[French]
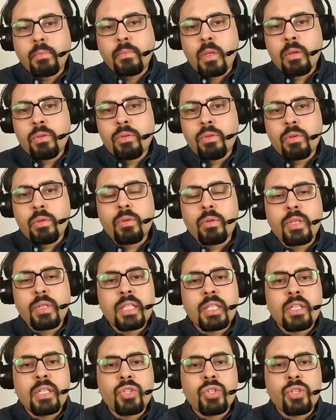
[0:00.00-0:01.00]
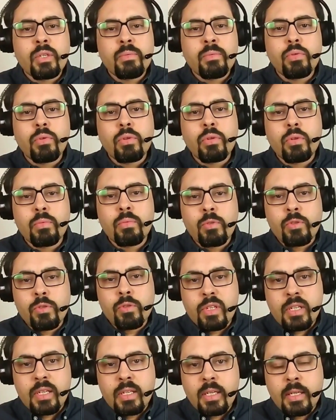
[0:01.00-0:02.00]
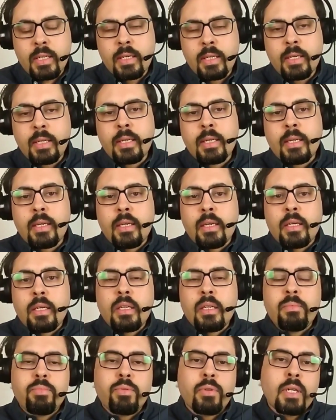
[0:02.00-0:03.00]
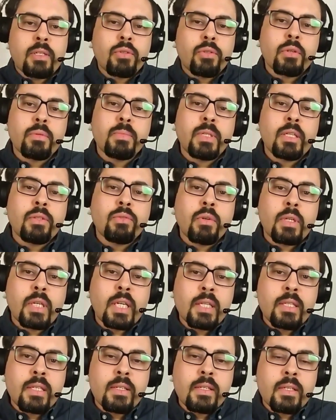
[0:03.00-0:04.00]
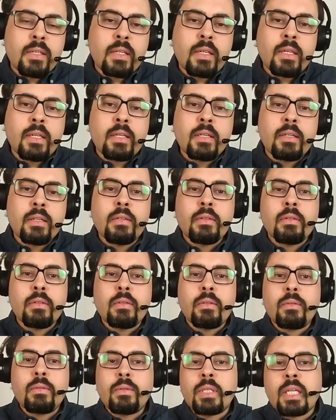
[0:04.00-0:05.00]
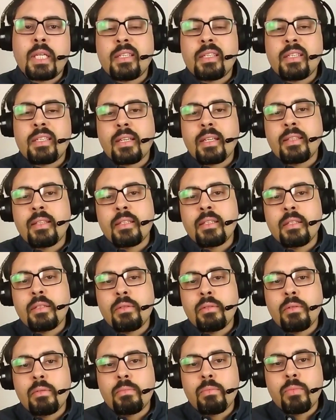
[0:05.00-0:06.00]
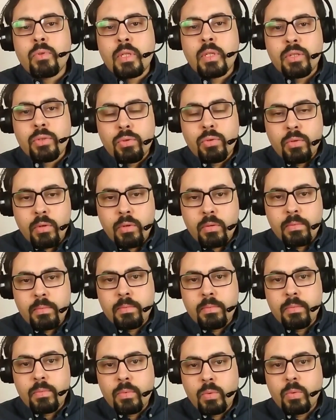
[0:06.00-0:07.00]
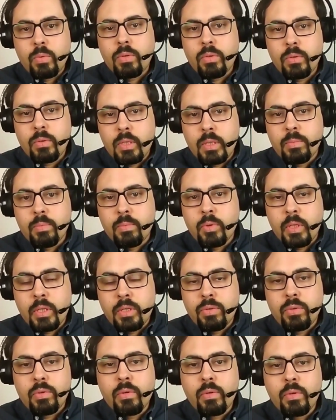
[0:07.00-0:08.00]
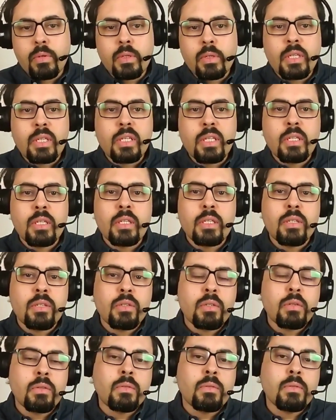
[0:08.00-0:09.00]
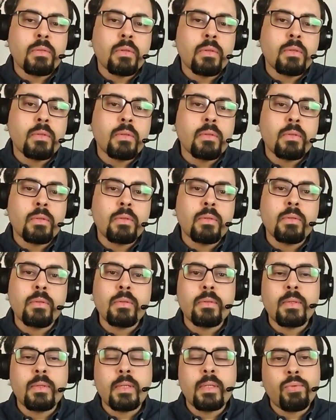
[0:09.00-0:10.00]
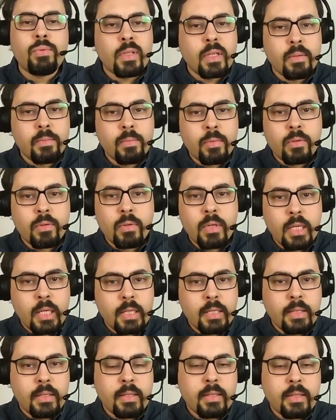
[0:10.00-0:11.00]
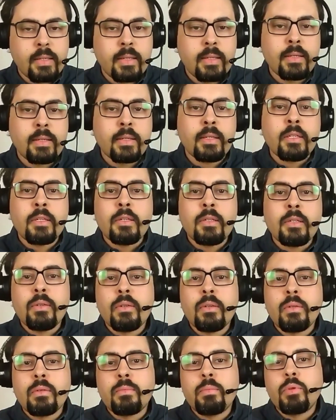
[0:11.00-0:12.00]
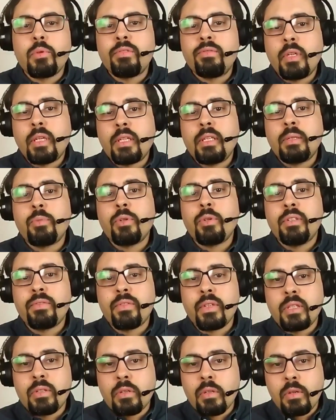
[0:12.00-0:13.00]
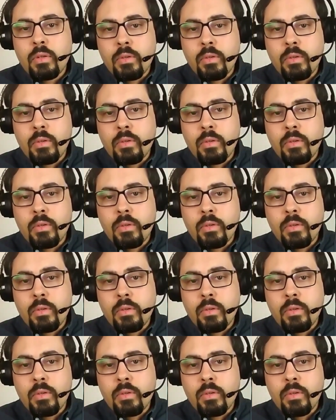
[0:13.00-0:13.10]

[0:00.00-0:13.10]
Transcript: Donc, on a déjà pour commencer et pour être bien organisé, on a certaines molécules. Donc, des molécules qui sont des nutriments en réalité. On peut avoir des polyphénols.